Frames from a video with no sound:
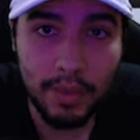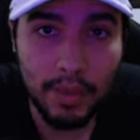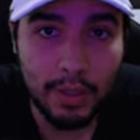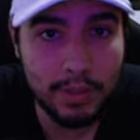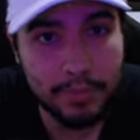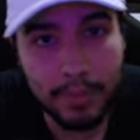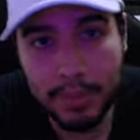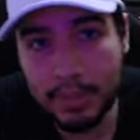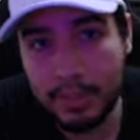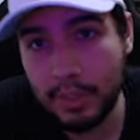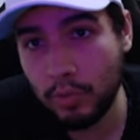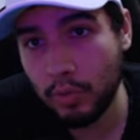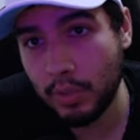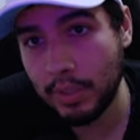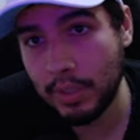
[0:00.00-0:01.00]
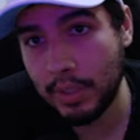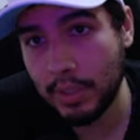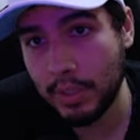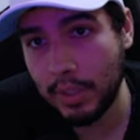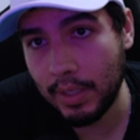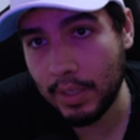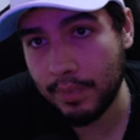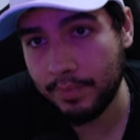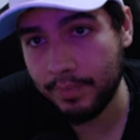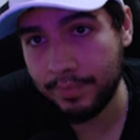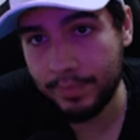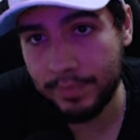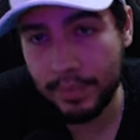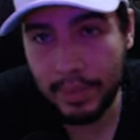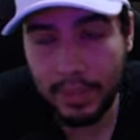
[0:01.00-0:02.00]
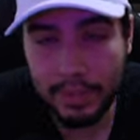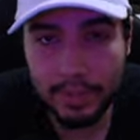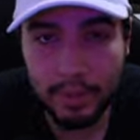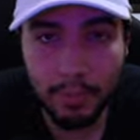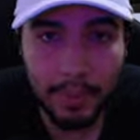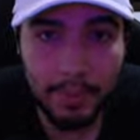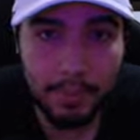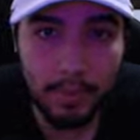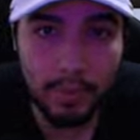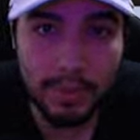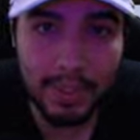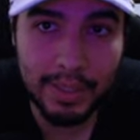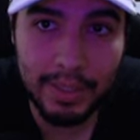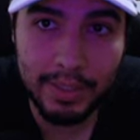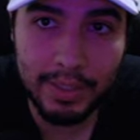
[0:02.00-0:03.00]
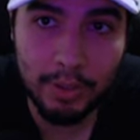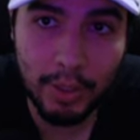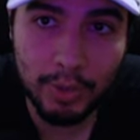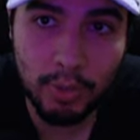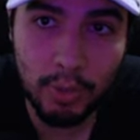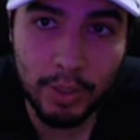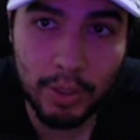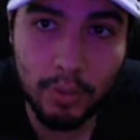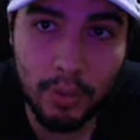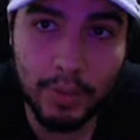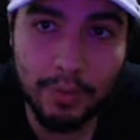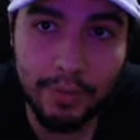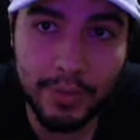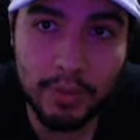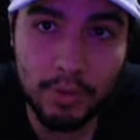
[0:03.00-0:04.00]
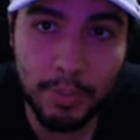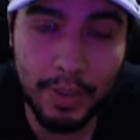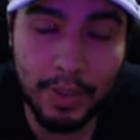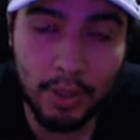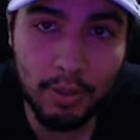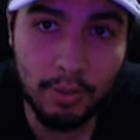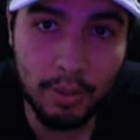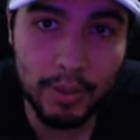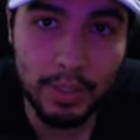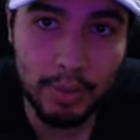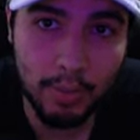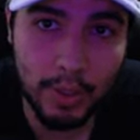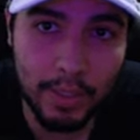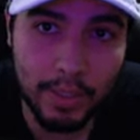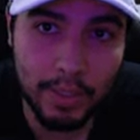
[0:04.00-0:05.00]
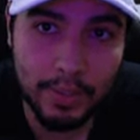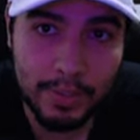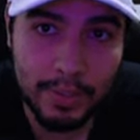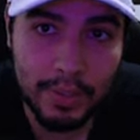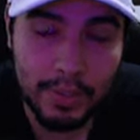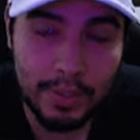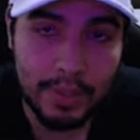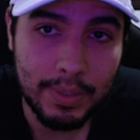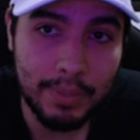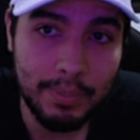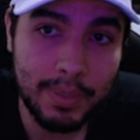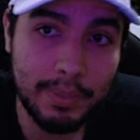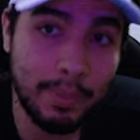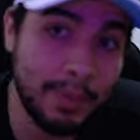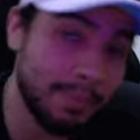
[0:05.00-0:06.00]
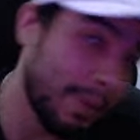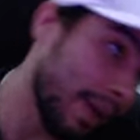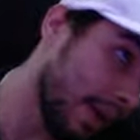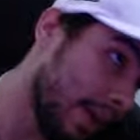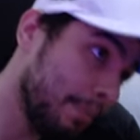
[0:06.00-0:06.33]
Acho que pode deixar os dois aqui, cara. Eles são bem bons. Ele, e eu acho o corta-cura físico melhor do que o corta-cura Principalmente para